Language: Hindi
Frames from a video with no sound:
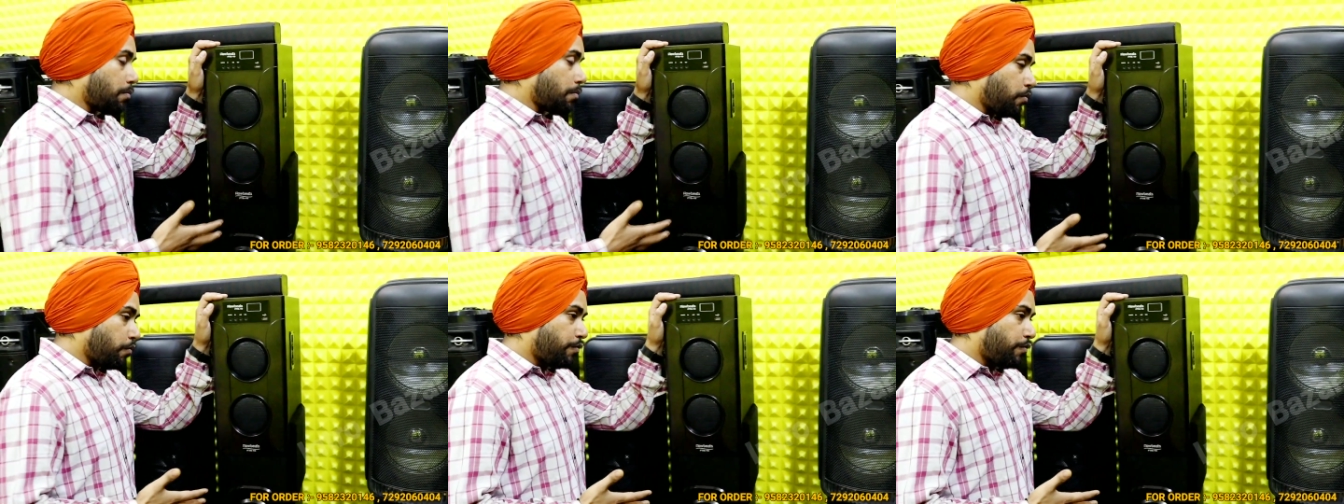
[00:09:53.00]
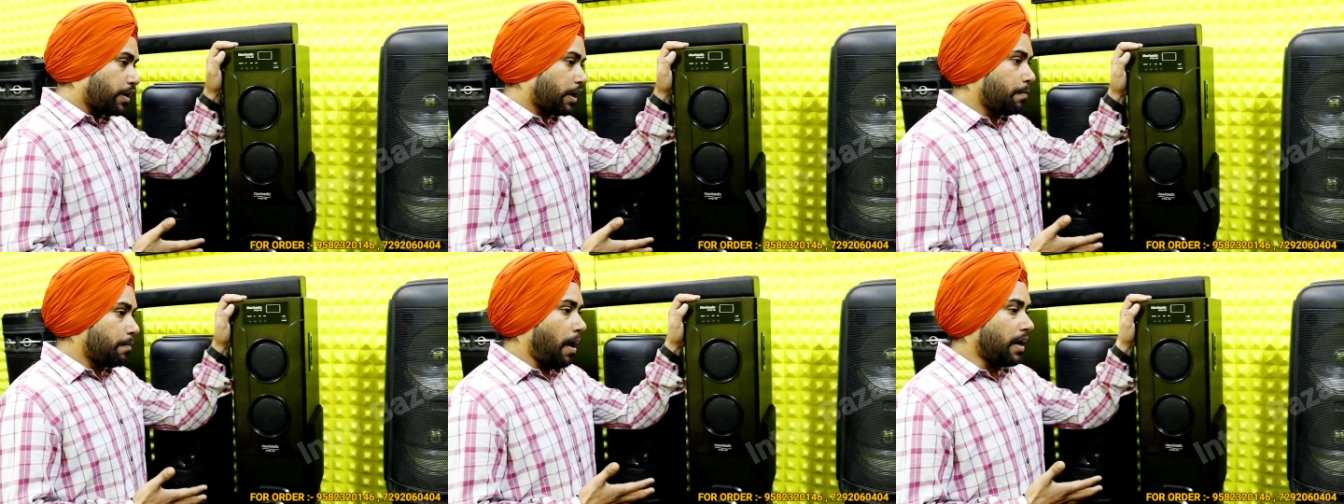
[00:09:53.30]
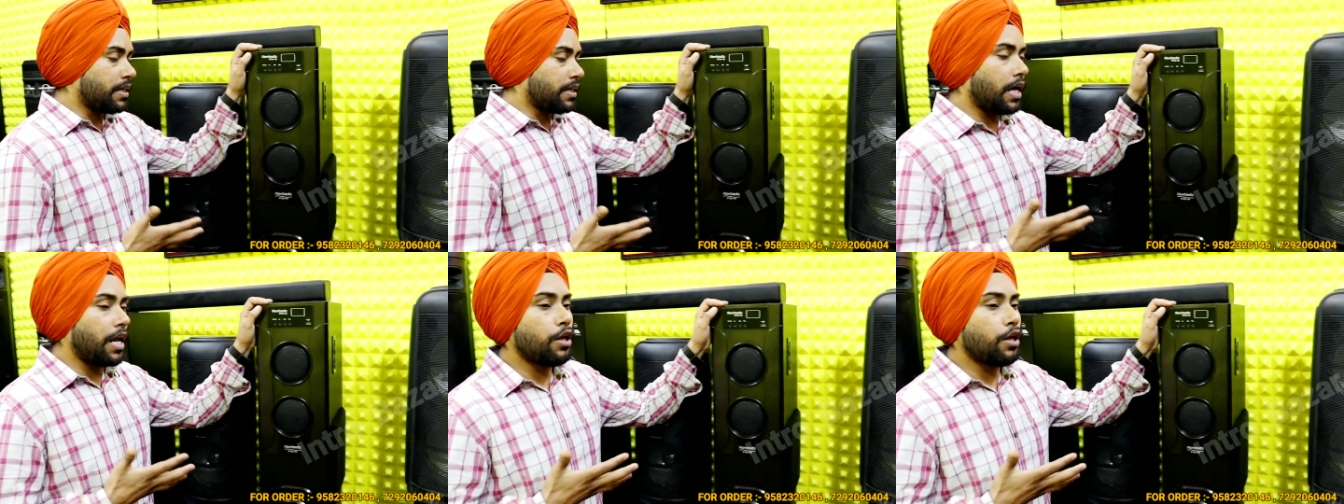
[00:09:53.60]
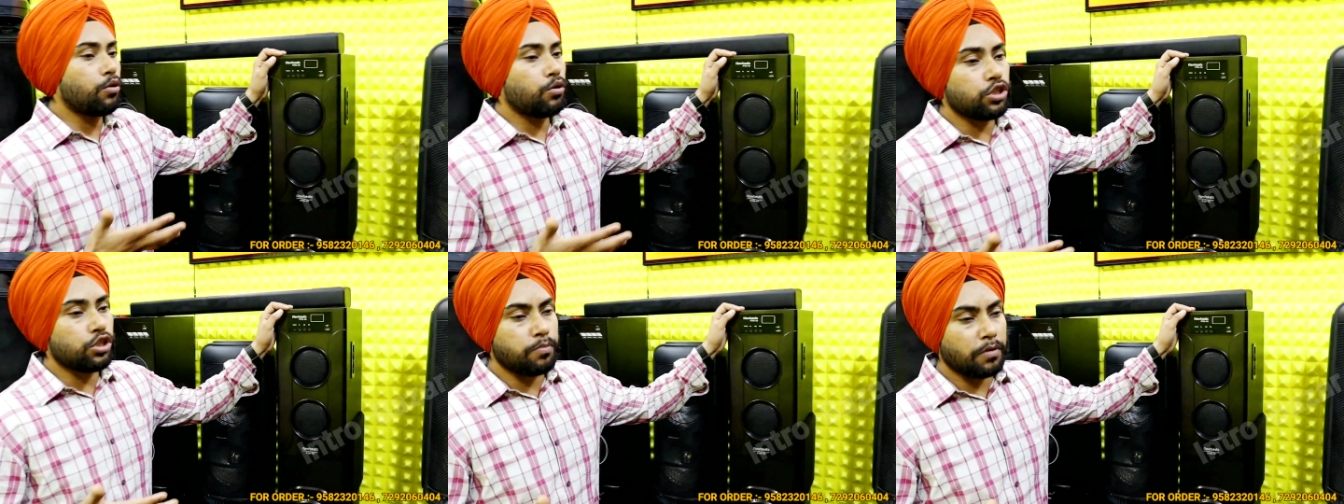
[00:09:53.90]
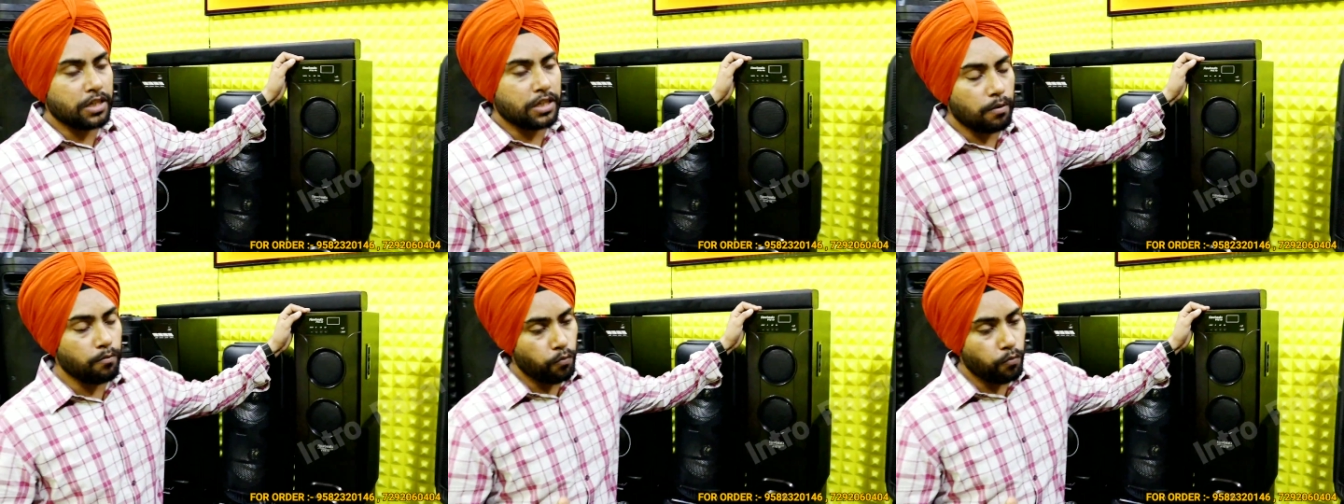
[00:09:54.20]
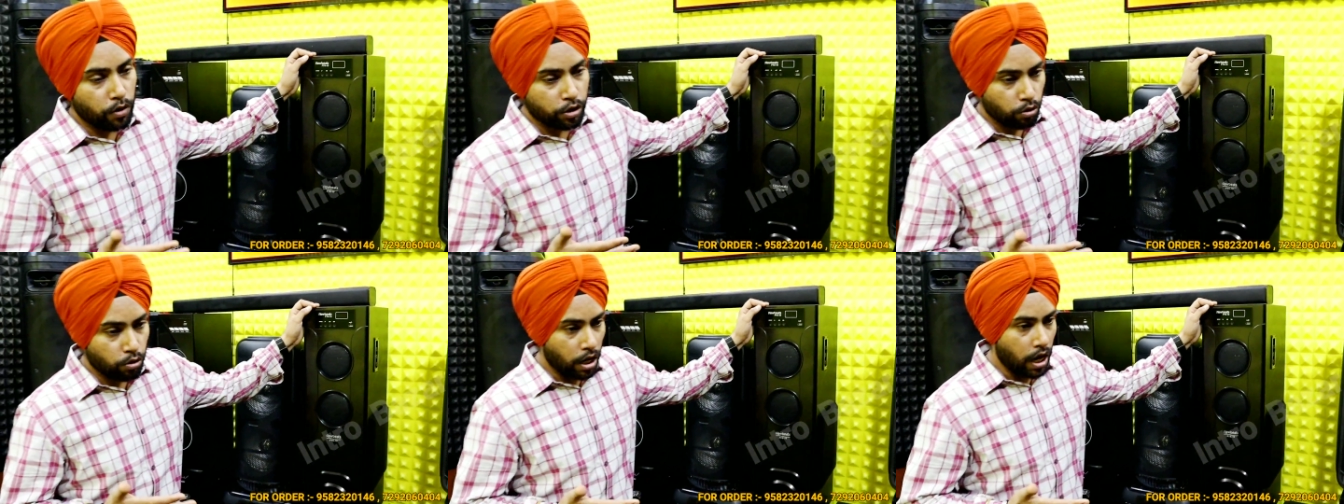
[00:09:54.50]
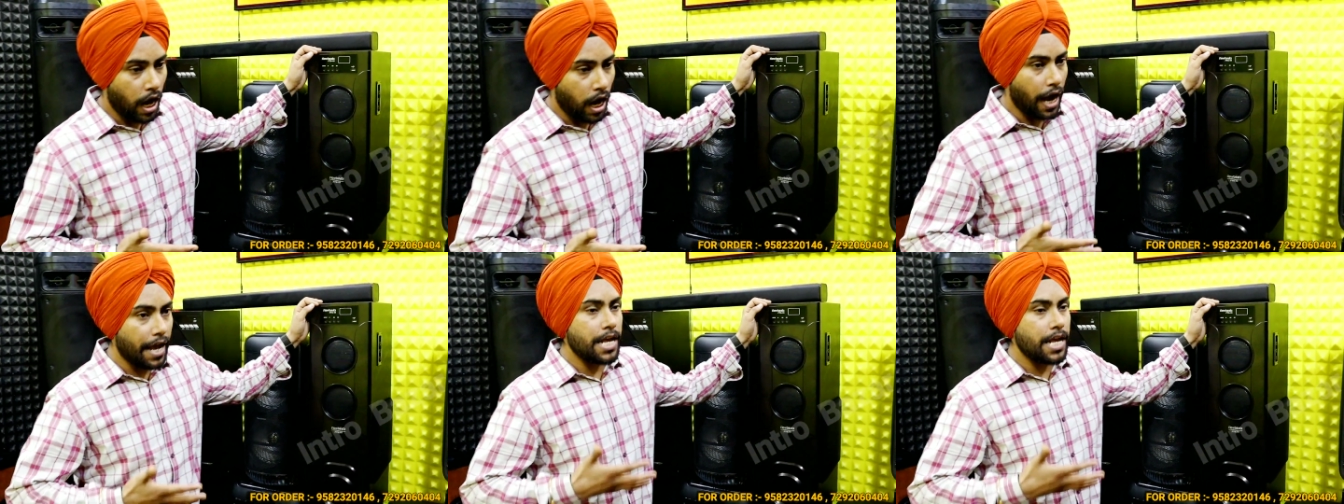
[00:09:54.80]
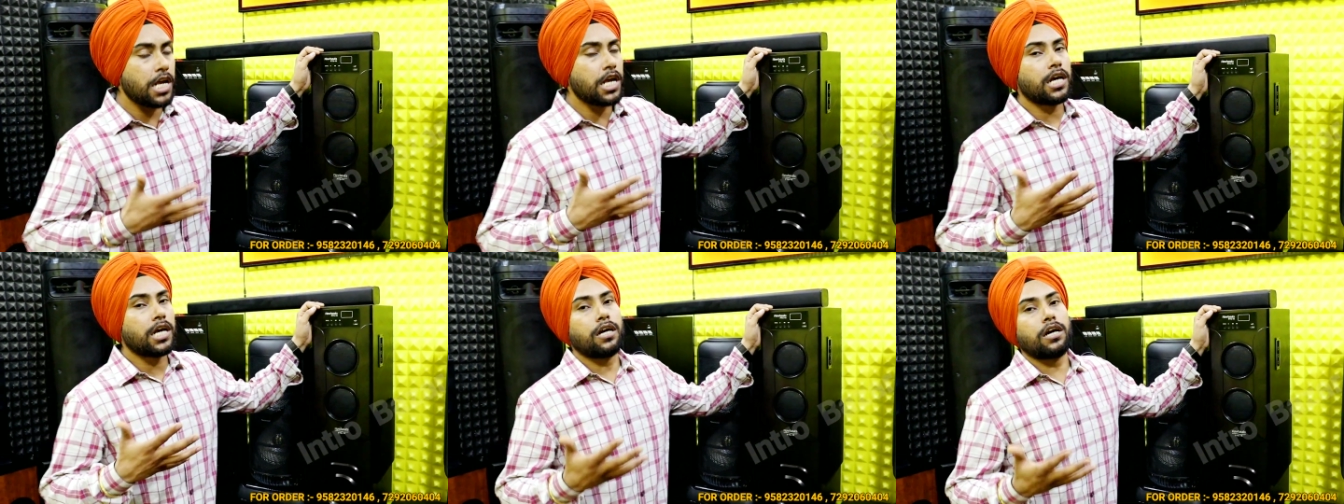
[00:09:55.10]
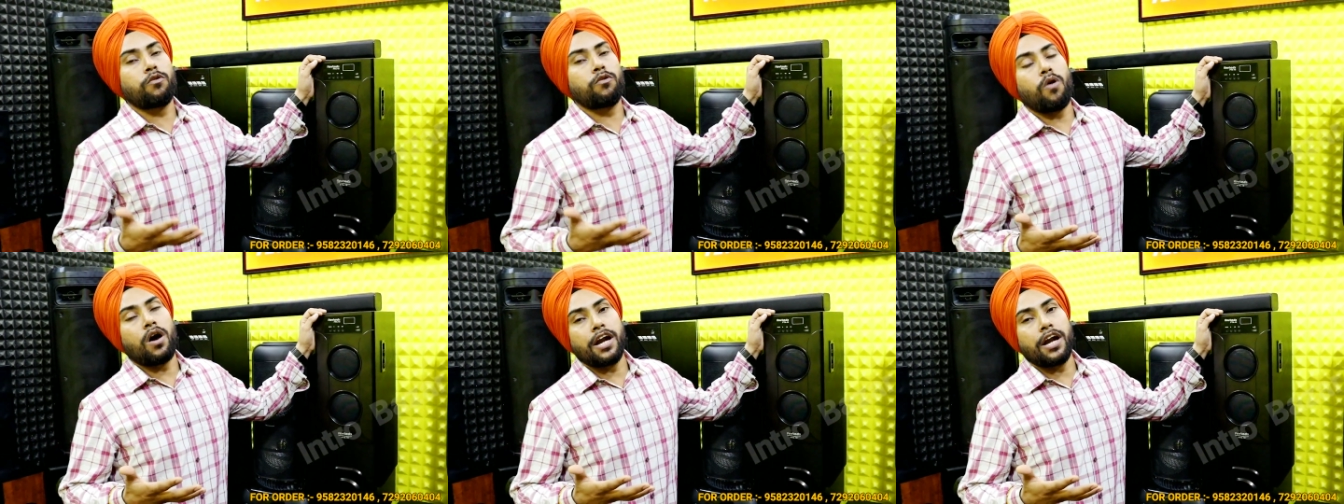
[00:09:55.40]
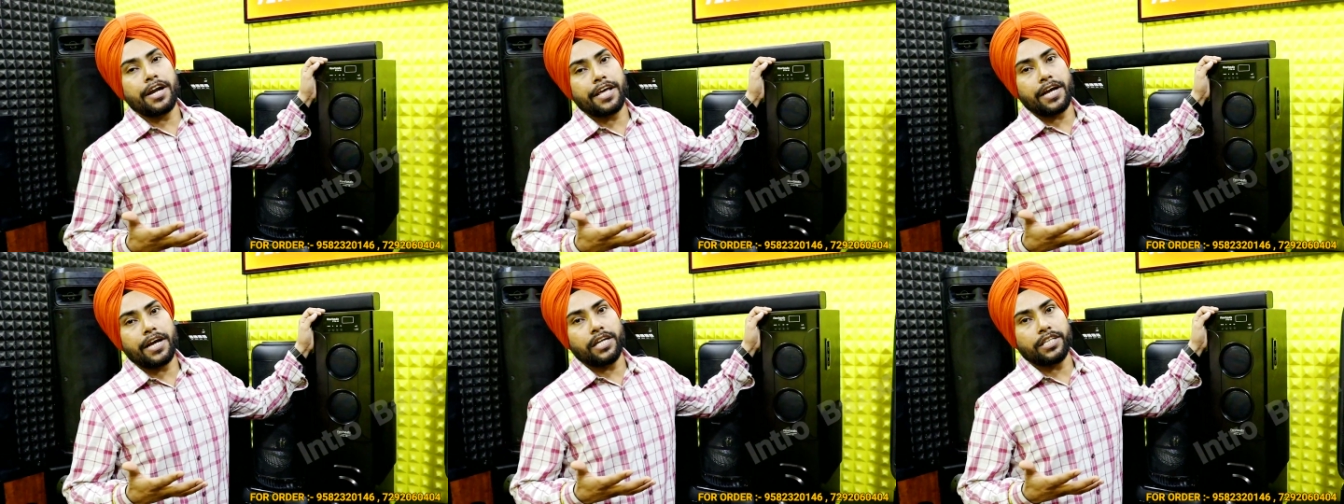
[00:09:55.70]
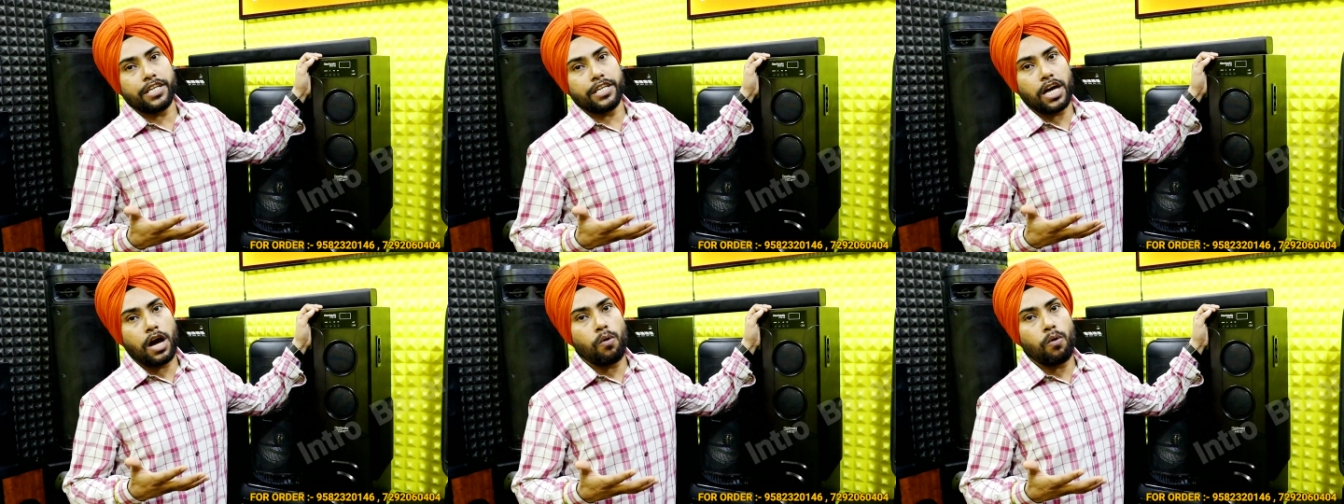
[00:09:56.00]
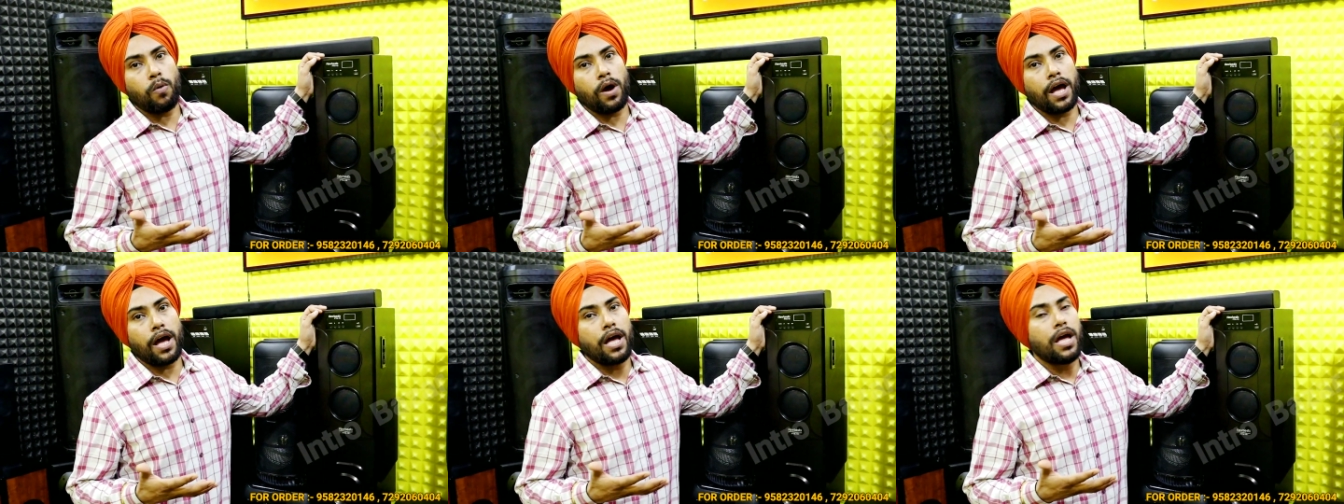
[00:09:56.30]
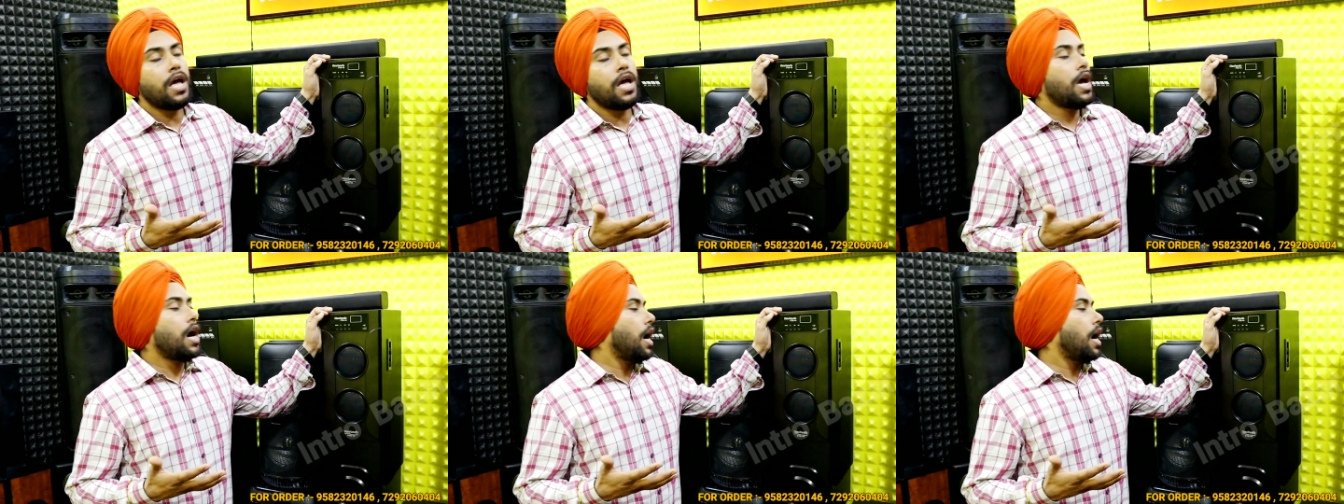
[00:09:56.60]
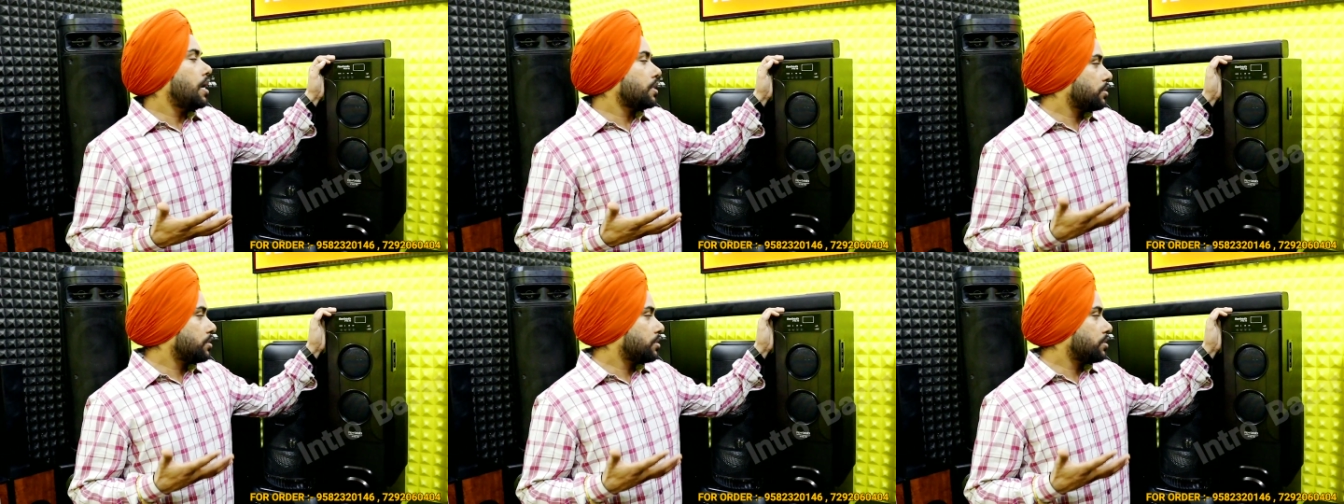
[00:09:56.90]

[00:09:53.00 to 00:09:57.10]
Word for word: सब की बात करें तो इसमें सब थोड़ा हाई क्वालिटी का दिया हुआ है ठीक